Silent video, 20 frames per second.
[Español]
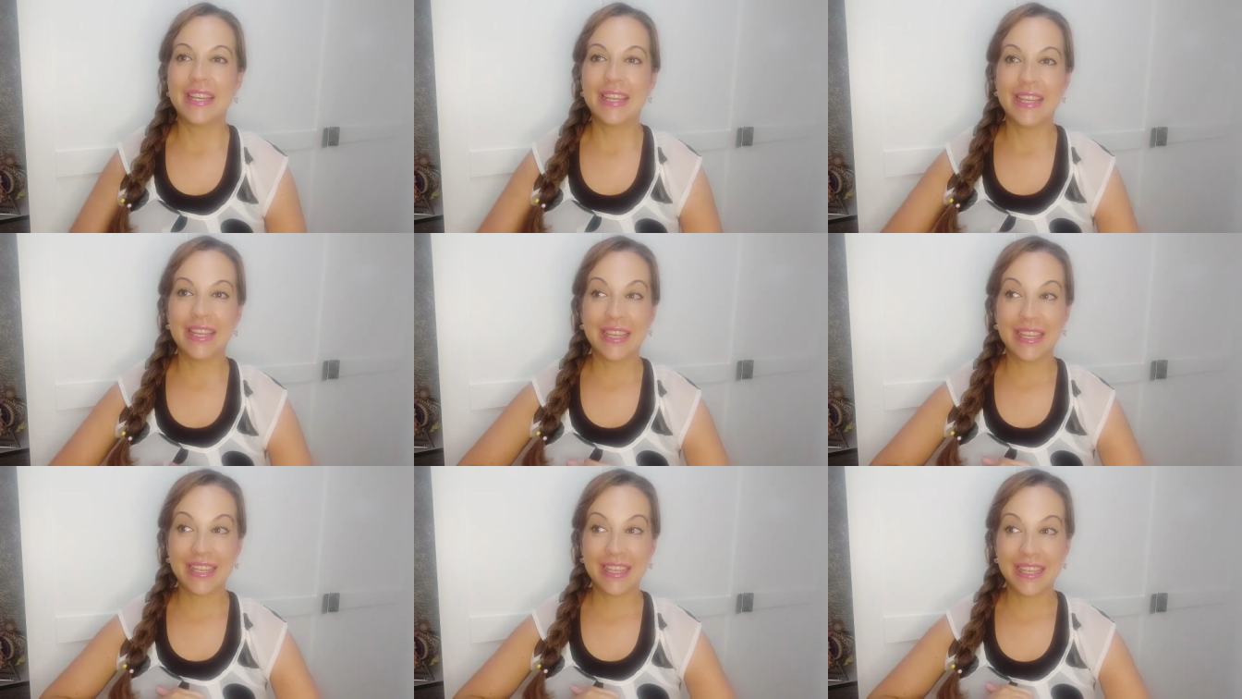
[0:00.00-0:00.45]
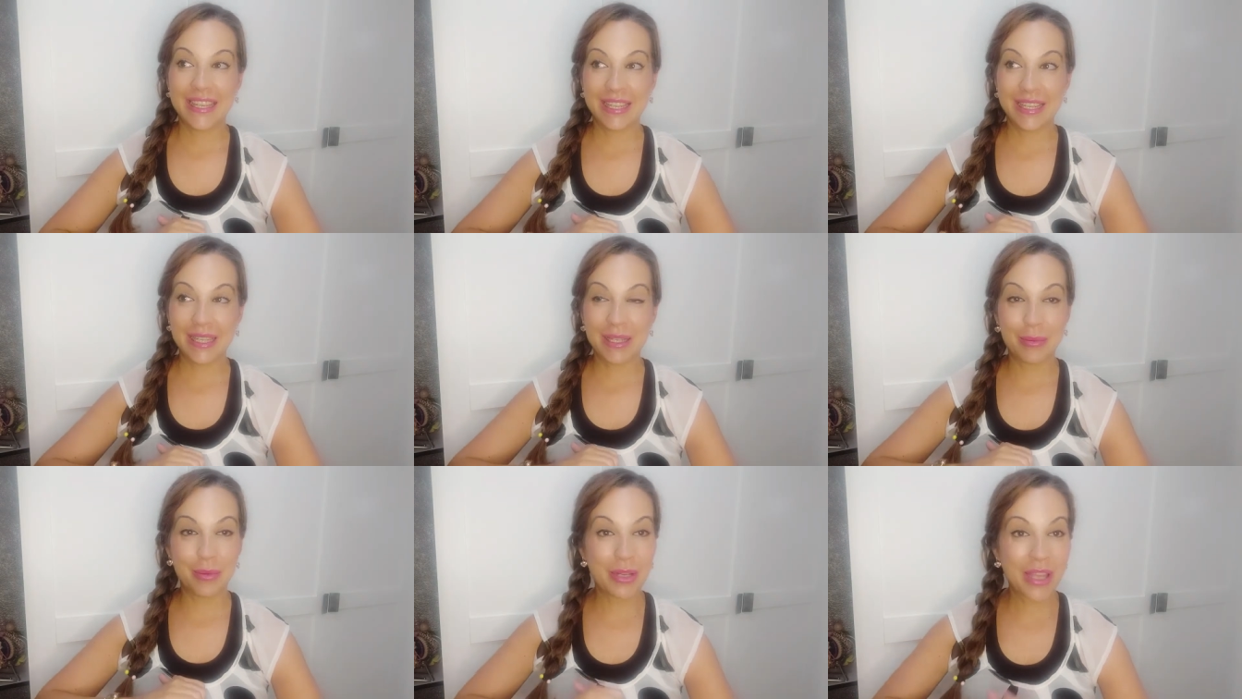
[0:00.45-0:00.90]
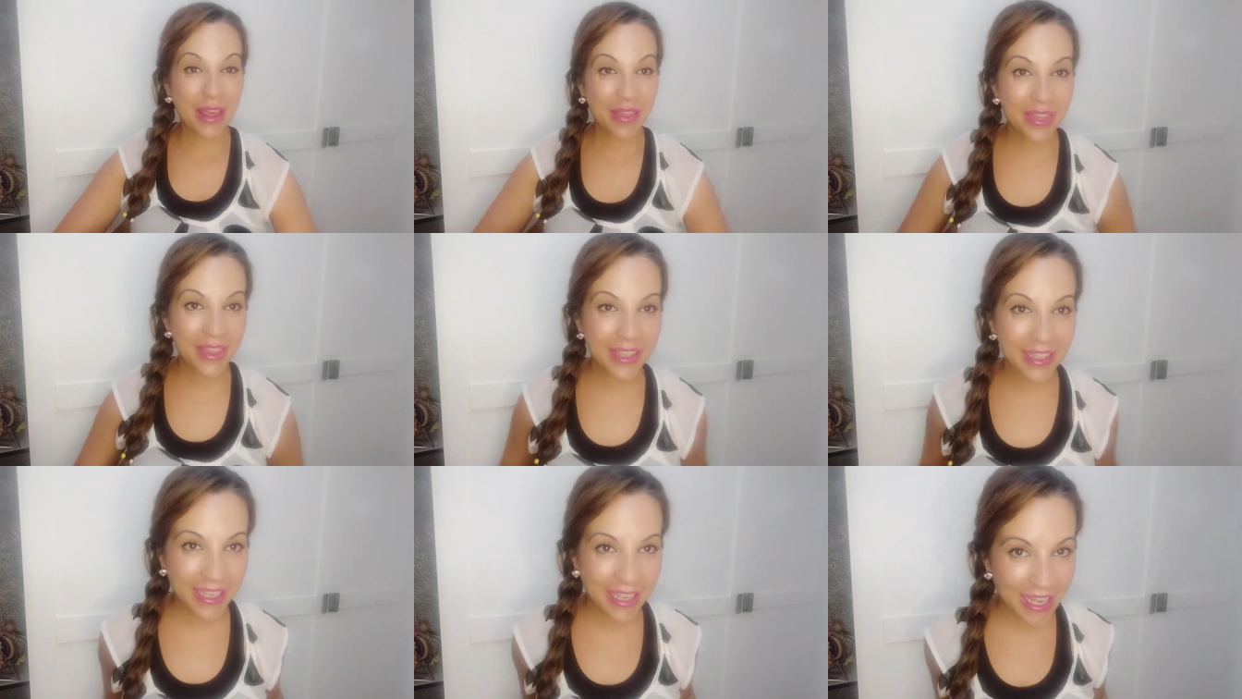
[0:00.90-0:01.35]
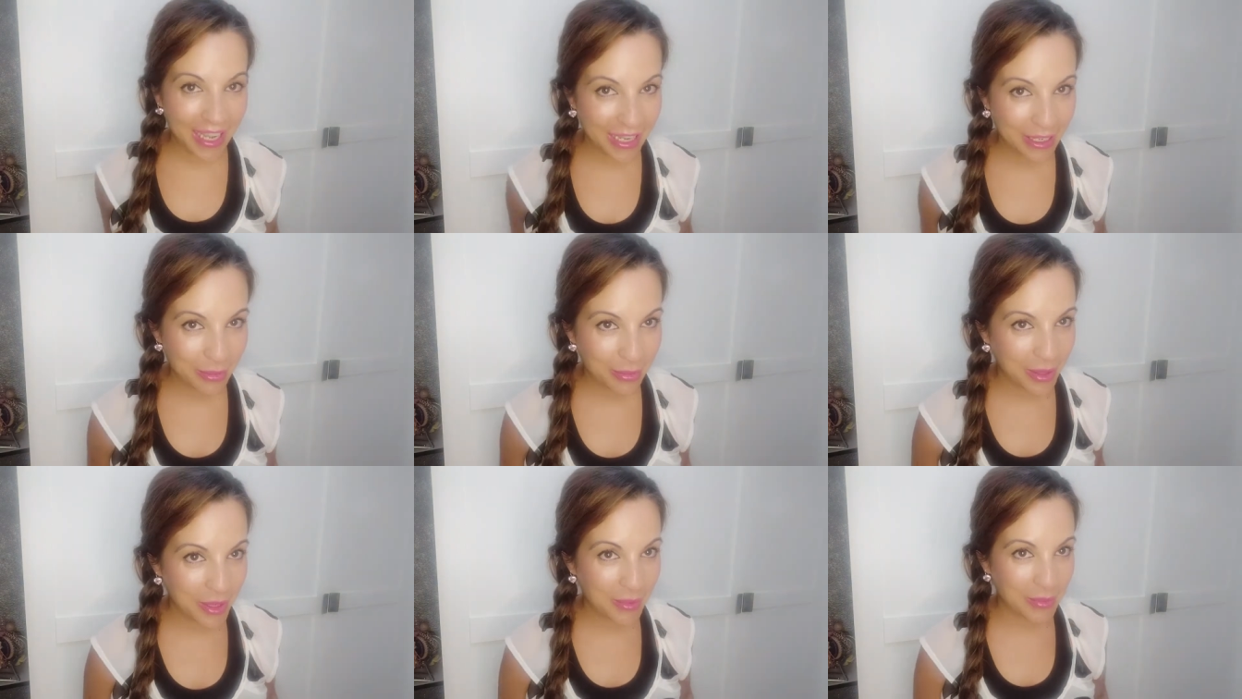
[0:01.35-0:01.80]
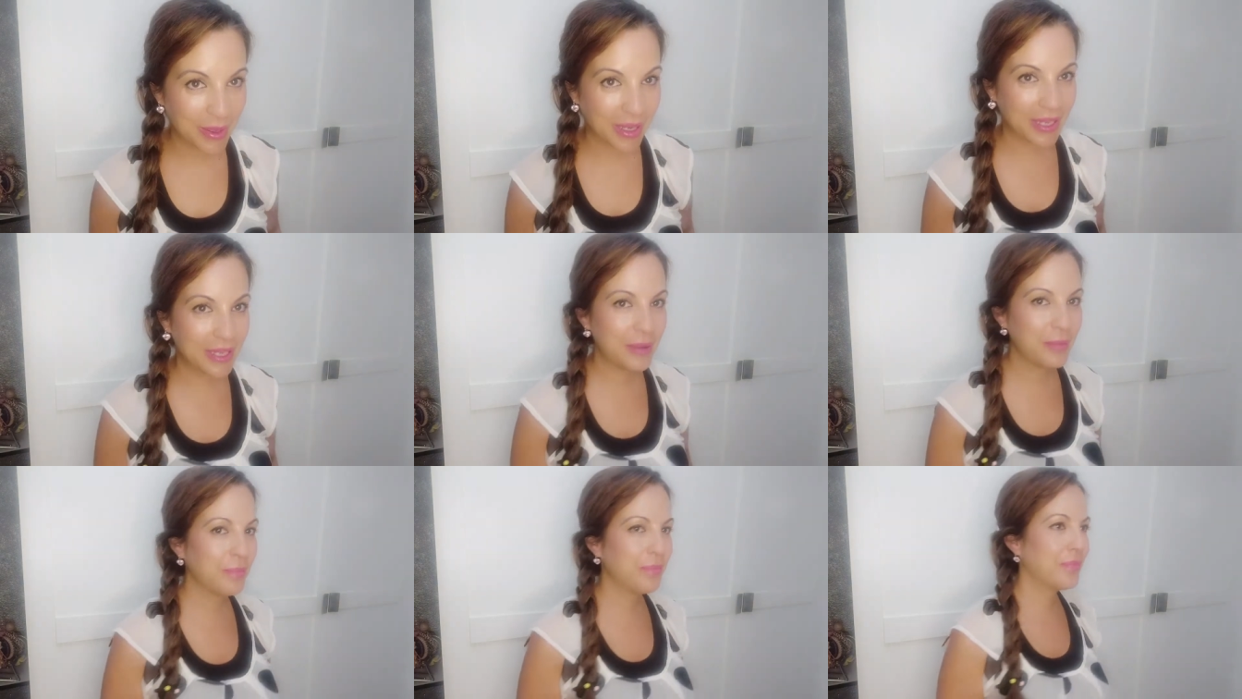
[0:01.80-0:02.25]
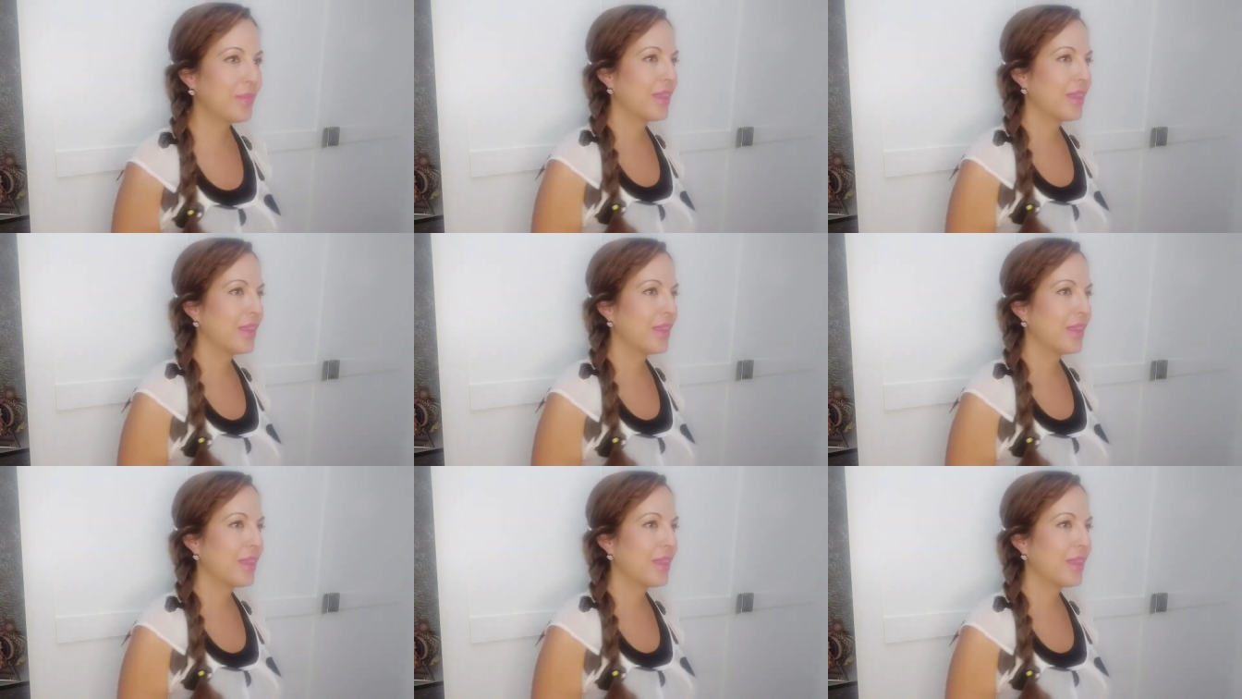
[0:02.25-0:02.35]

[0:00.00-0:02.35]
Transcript: Eh, voy a acercarme, ¿vale?